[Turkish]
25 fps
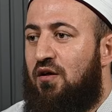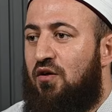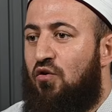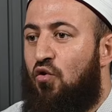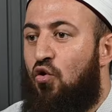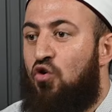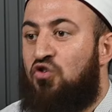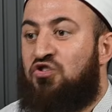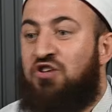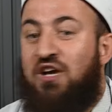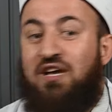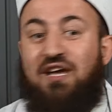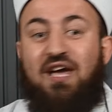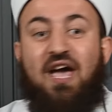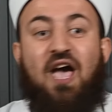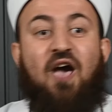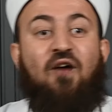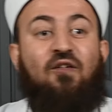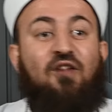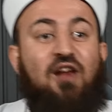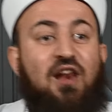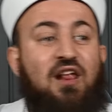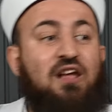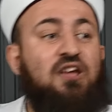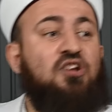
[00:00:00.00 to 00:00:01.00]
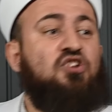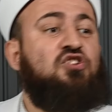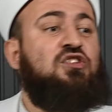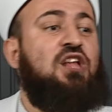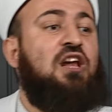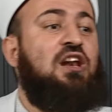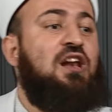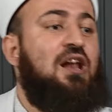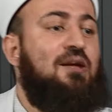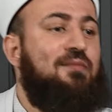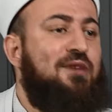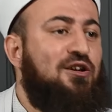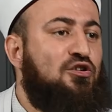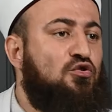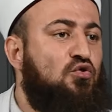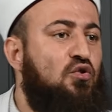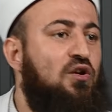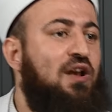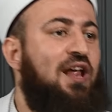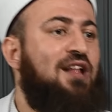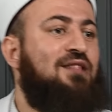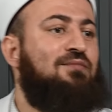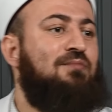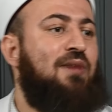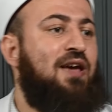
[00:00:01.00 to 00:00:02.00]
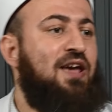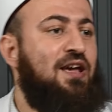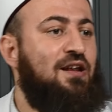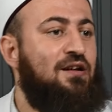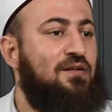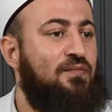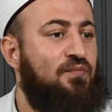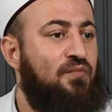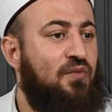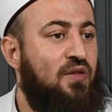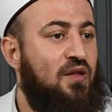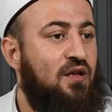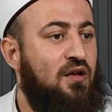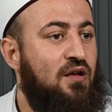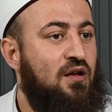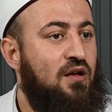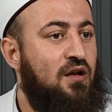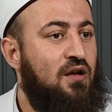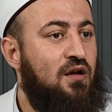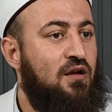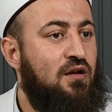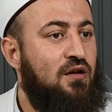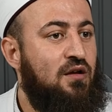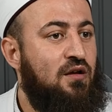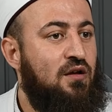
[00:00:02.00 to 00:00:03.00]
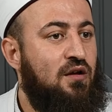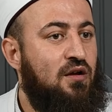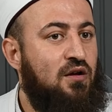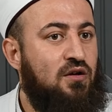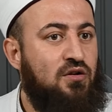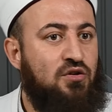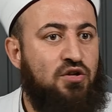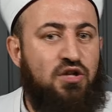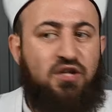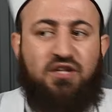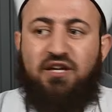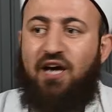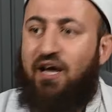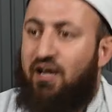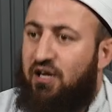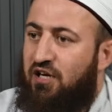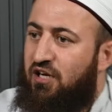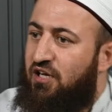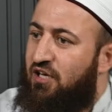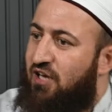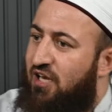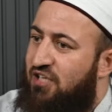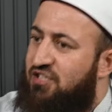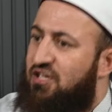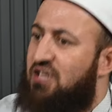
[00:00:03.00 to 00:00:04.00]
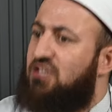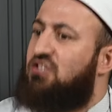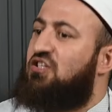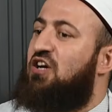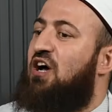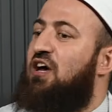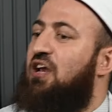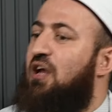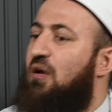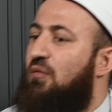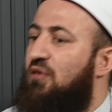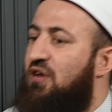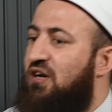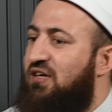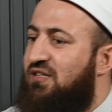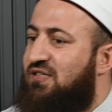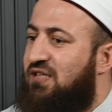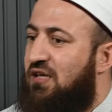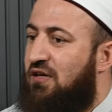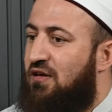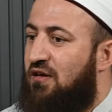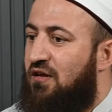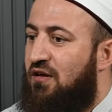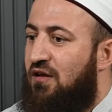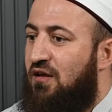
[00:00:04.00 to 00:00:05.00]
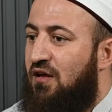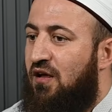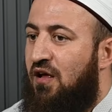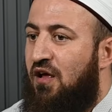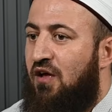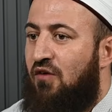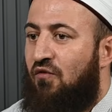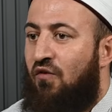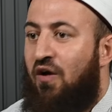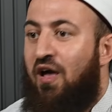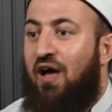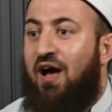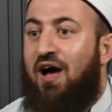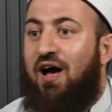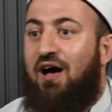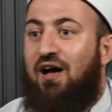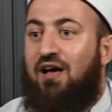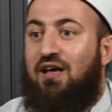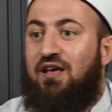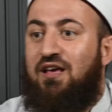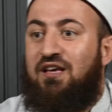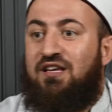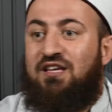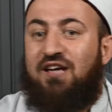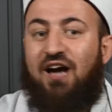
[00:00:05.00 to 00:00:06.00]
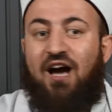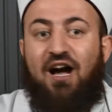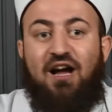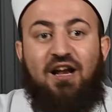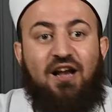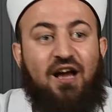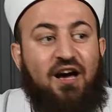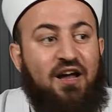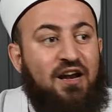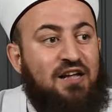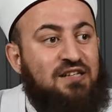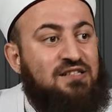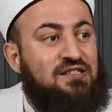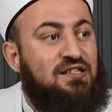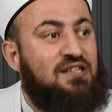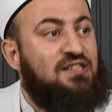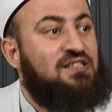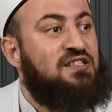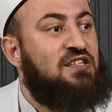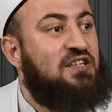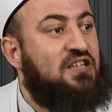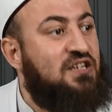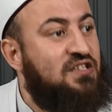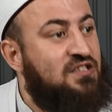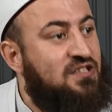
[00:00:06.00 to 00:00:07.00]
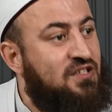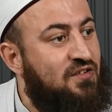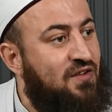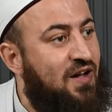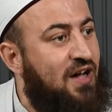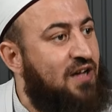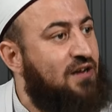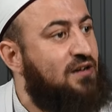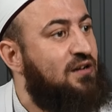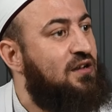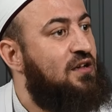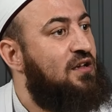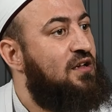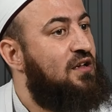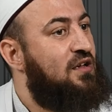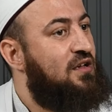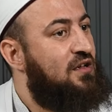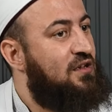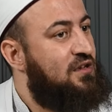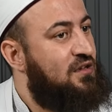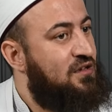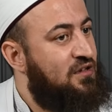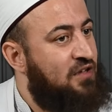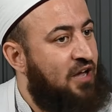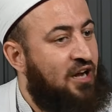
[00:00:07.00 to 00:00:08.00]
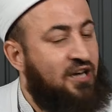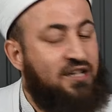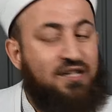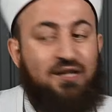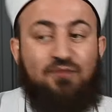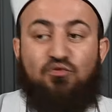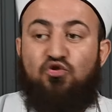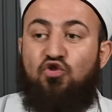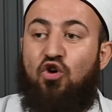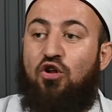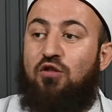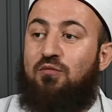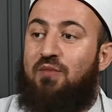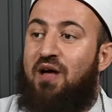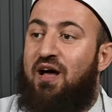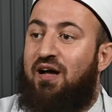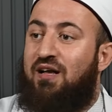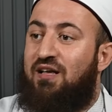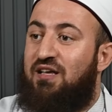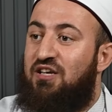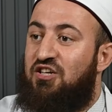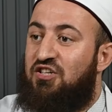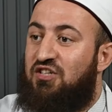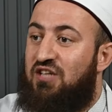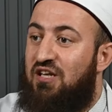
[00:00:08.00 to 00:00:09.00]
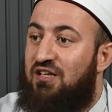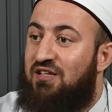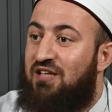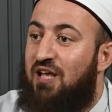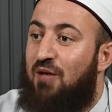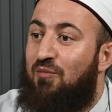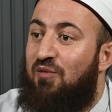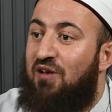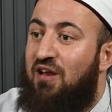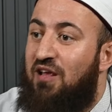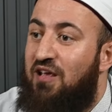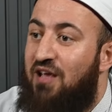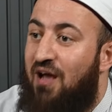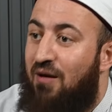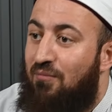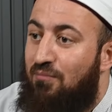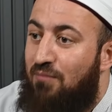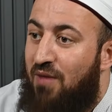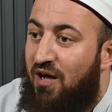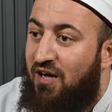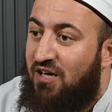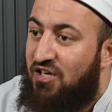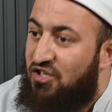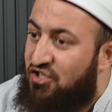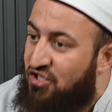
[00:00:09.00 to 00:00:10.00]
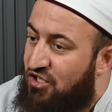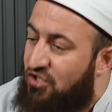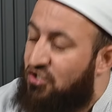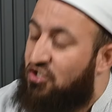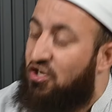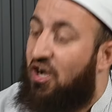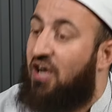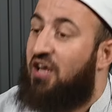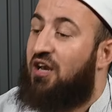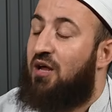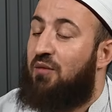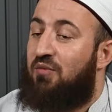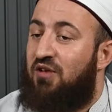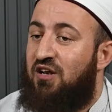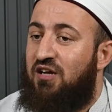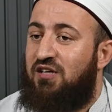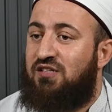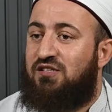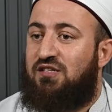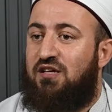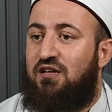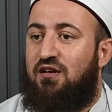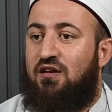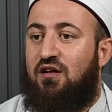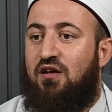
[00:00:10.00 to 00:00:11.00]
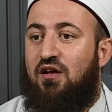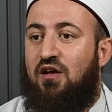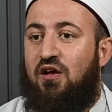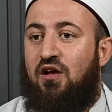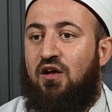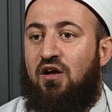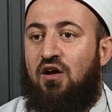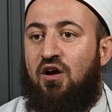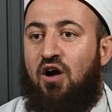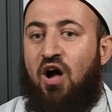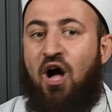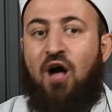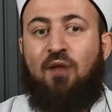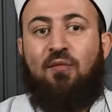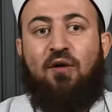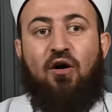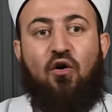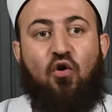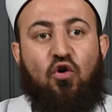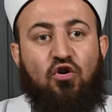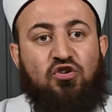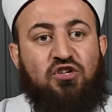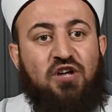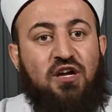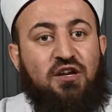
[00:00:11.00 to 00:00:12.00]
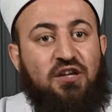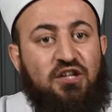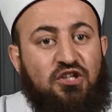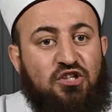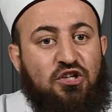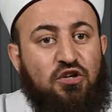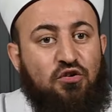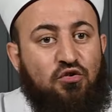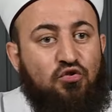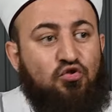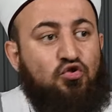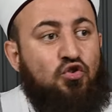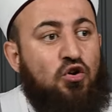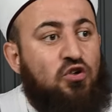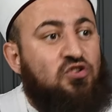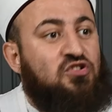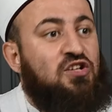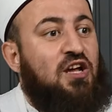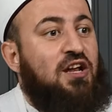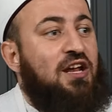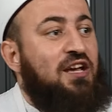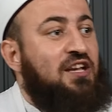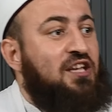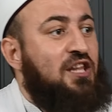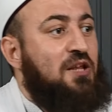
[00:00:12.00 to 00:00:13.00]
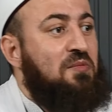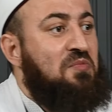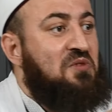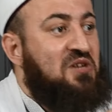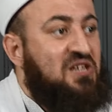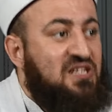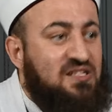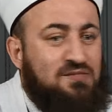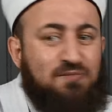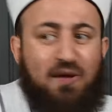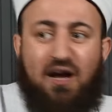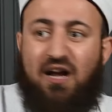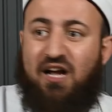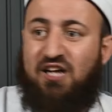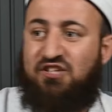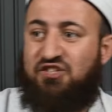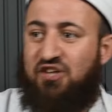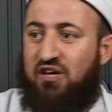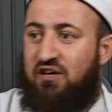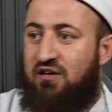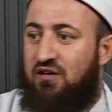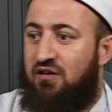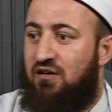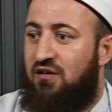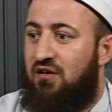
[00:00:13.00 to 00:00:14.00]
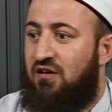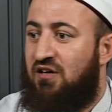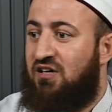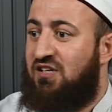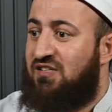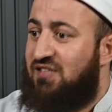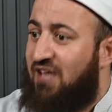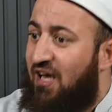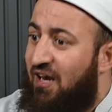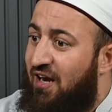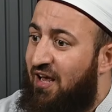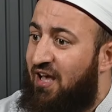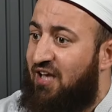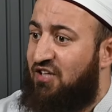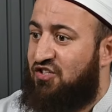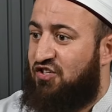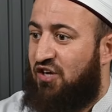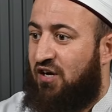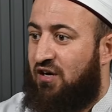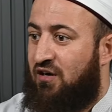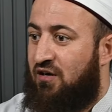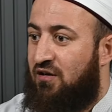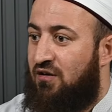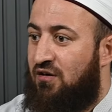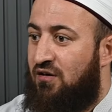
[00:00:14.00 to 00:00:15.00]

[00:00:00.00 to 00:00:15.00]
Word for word: Hocayı evlilik işleriyle meşgul etmeyin. Nikah kıyılacak çağırabilirsin. Veya iki aile arasında sıkıntı var. Yardımcı olmak, işte tebliğ yapmak için çağırabilirsin. Ama hocanın işi gücü yok sana gidip kız bakacak. Kız arayacak.